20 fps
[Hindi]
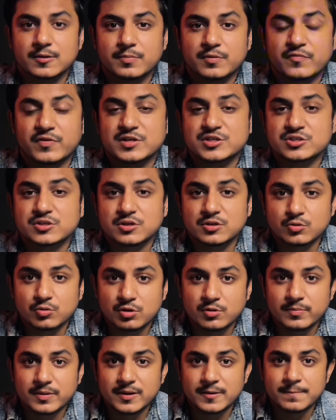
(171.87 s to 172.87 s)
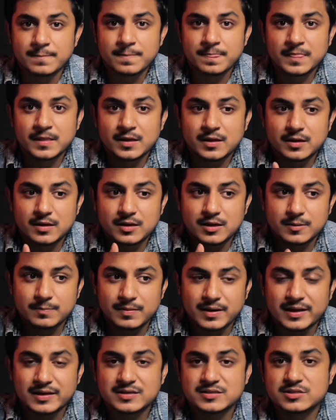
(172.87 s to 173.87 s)
प्रोफेशनल लुक में
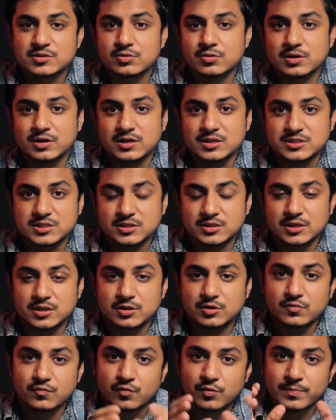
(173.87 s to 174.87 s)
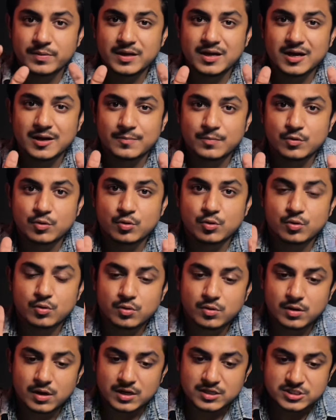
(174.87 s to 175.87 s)
रिप्लाई किसी को करना चाहते हैं तो वो भी आपको
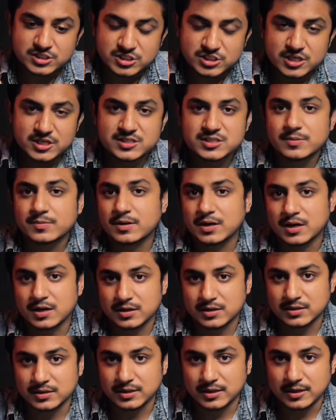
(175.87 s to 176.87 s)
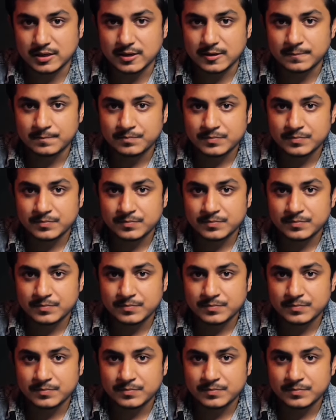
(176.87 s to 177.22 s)
अच्छे से बना के देगा